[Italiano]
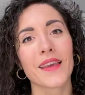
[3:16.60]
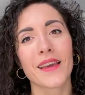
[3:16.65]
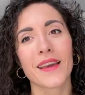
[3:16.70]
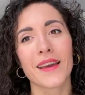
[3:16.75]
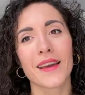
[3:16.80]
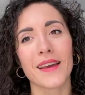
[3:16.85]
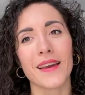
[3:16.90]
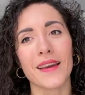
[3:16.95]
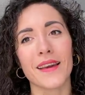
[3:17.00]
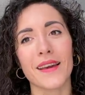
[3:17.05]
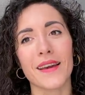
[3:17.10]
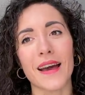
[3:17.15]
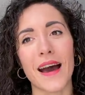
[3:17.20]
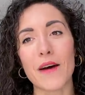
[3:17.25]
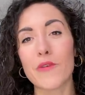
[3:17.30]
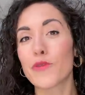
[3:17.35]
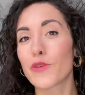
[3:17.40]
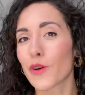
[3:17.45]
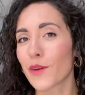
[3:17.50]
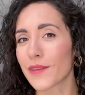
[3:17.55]
eh,
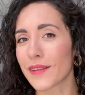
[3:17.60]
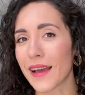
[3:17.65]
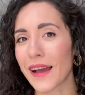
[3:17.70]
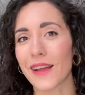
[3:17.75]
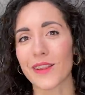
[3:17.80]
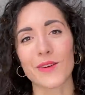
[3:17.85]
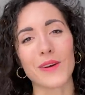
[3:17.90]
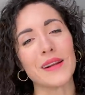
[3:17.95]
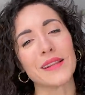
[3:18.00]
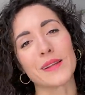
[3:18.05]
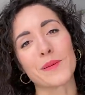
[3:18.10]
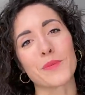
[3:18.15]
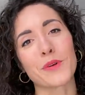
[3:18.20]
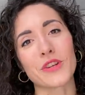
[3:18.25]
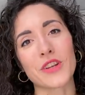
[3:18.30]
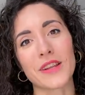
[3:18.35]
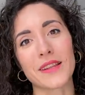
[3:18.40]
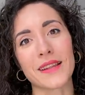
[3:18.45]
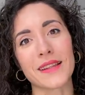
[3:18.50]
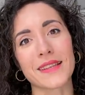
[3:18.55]
affrontato altri
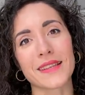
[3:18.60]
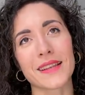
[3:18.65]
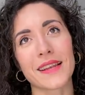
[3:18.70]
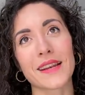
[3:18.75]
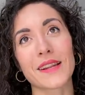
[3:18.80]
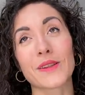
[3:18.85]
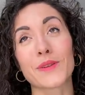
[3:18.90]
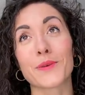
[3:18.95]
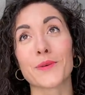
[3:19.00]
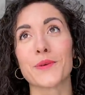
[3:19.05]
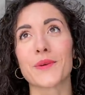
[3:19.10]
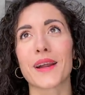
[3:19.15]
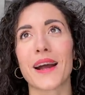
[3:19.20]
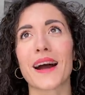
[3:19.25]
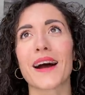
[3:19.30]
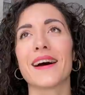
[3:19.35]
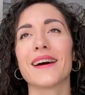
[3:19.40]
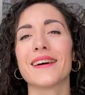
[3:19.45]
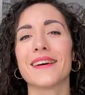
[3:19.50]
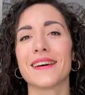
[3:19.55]
progetti di
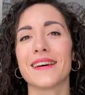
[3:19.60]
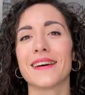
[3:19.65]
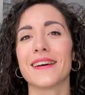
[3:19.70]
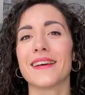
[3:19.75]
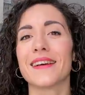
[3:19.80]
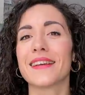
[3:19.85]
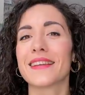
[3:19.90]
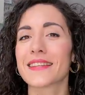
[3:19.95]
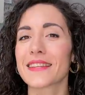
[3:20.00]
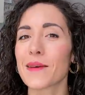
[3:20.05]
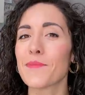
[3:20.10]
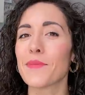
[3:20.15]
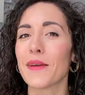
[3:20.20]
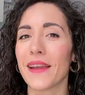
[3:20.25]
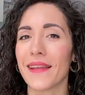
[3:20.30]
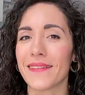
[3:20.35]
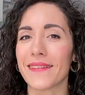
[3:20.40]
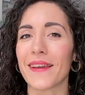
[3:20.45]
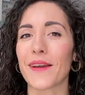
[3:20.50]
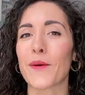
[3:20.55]
scrittura, eh,
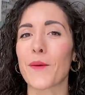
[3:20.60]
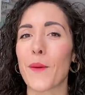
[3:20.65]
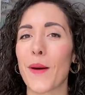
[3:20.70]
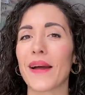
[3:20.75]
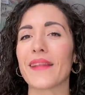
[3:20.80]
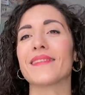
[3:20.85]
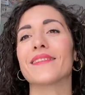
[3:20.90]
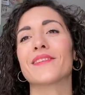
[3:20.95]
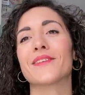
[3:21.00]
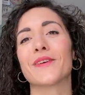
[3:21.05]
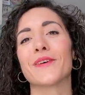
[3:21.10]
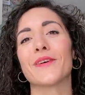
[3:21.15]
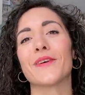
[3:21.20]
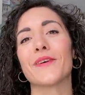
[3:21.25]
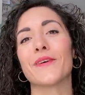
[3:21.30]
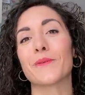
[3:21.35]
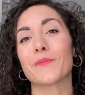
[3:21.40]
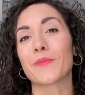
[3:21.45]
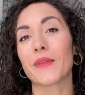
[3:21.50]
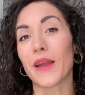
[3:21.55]
sapete
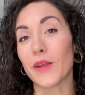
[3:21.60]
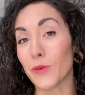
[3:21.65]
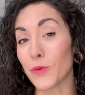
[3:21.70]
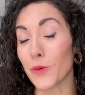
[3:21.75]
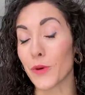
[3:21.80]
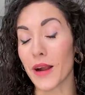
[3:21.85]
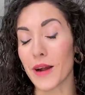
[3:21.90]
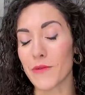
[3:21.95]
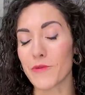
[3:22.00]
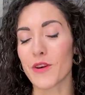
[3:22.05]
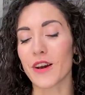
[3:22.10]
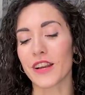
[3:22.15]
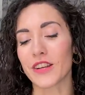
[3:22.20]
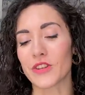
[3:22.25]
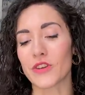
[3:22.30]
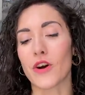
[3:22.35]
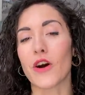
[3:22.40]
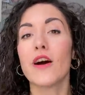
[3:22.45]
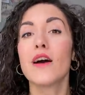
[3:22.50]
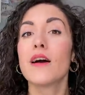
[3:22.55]
quanto è dura fare
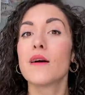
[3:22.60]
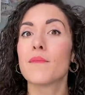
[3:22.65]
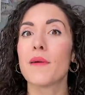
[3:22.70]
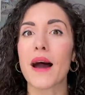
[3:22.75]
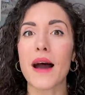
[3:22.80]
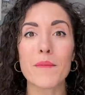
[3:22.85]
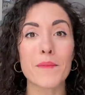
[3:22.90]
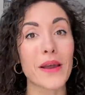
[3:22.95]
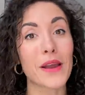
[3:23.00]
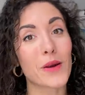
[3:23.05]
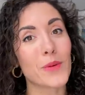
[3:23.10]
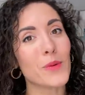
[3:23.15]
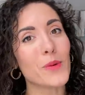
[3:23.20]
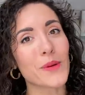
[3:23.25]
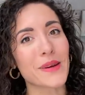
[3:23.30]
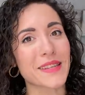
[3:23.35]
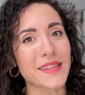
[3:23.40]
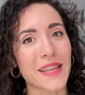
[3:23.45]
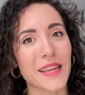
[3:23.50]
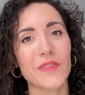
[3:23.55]
ciò. Ma a me
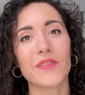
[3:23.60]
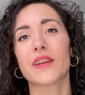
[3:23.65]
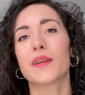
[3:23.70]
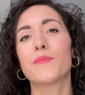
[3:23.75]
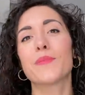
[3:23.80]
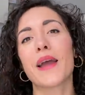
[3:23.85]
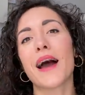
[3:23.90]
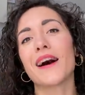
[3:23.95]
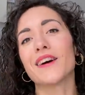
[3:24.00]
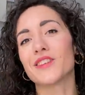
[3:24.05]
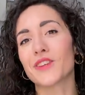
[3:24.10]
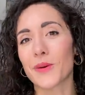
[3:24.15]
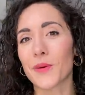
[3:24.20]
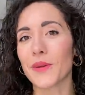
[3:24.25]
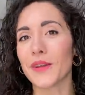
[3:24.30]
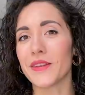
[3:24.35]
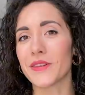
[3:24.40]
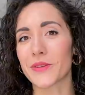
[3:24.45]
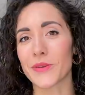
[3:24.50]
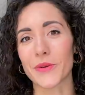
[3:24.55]
comunque scrivere piace,
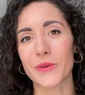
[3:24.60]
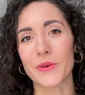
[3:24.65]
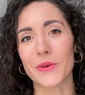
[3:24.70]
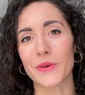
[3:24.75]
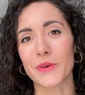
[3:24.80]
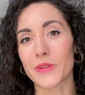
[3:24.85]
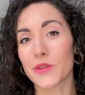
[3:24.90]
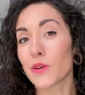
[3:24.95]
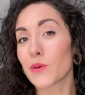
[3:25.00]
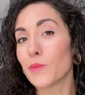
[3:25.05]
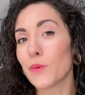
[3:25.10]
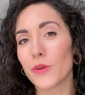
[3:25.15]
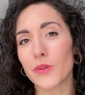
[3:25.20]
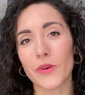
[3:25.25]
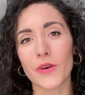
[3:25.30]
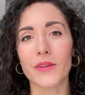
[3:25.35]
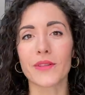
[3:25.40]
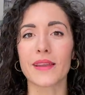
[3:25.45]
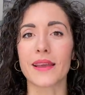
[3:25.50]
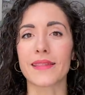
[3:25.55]
quindi sono, sono
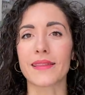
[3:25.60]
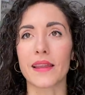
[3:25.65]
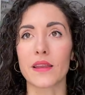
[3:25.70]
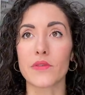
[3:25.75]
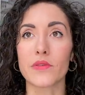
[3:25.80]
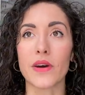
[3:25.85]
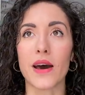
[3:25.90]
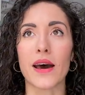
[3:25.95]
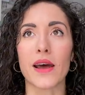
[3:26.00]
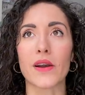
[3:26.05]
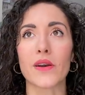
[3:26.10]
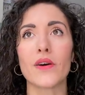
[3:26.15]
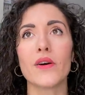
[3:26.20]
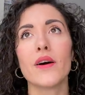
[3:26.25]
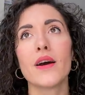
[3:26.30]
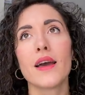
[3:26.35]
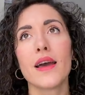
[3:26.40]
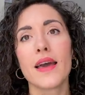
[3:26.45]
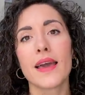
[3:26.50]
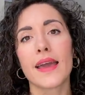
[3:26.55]
molto contenta di
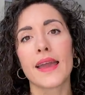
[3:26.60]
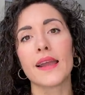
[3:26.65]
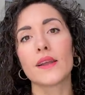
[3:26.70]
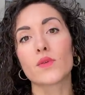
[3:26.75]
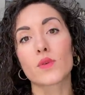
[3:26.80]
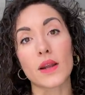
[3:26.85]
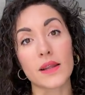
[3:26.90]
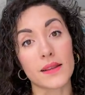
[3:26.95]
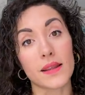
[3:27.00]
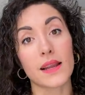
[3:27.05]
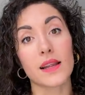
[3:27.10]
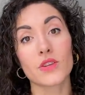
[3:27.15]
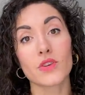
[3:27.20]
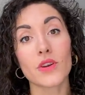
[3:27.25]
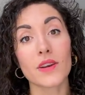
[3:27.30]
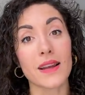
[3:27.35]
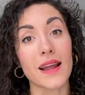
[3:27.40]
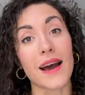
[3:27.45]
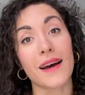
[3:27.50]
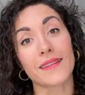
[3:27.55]
farlo. E durante la
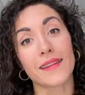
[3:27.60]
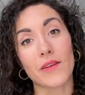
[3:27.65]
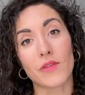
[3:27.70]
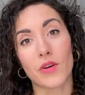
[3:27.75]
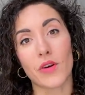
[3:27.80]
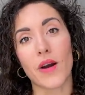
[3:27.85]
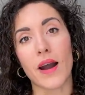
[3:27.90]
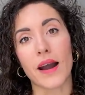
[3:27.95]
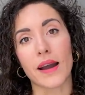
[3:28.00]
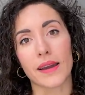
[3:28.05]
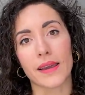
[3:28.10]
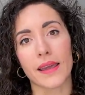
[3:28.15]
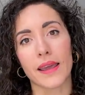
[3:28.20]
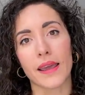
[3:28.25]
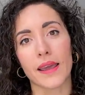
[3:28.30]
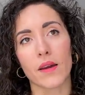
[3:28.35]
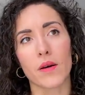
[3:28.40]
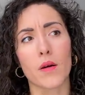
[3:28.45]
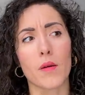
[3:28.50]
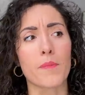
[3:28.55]
giornata avrò
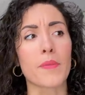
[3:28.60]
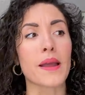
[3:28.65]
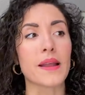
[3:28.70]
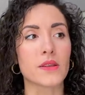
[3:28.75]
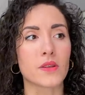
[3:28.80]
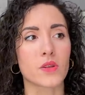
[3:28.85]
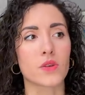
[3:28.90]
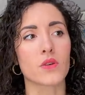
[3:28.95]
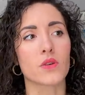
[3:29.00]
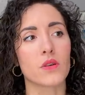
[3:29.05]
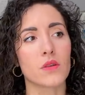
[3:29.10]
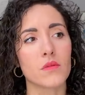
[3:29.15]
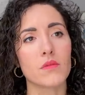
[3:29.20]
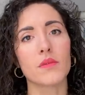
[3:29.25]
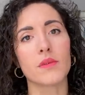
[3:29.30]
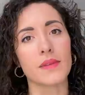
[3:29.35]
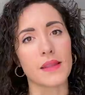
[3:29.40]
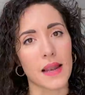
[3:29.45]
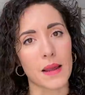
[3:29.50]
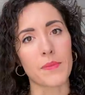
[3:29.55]
anche, eh, penso
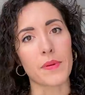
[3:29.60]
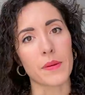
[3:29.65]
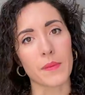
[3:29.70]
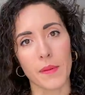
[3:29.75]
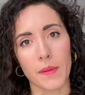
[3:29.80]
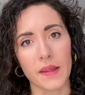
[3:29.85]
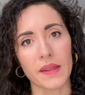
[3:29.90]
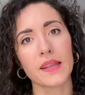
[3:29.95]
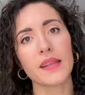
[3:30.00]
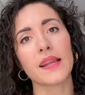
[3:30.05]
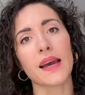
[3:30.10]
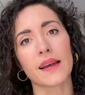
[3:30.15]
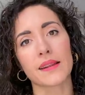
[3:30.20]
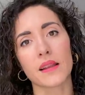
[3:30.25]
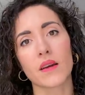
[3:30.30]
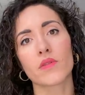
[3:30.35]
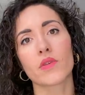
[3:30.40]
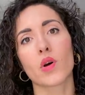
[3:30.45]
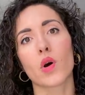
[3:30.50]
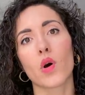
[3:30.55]
nella prima
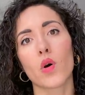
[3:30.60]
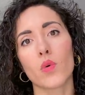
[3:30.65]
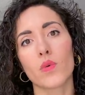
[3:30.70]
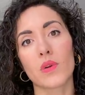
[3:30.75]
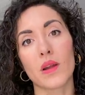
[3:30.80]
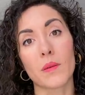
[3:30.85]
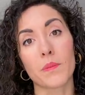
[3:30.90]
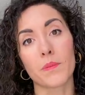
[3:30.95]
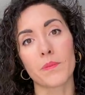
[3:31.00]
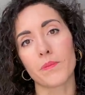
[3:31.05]
mattinata, avrò una